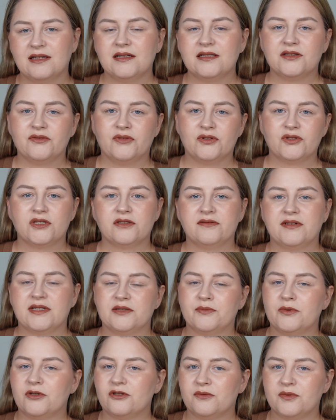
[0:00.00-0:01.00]
i stworzyć w ten
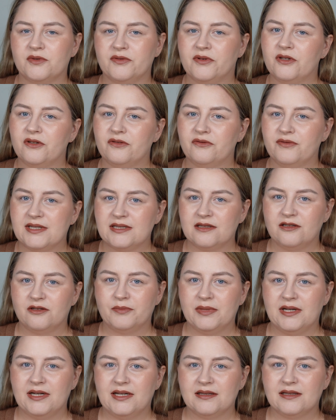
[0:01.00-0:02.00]
sposób swoją własną
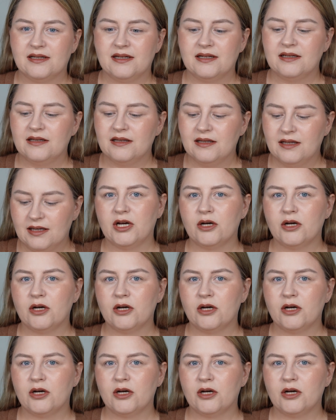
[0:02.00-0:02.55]
paletkę.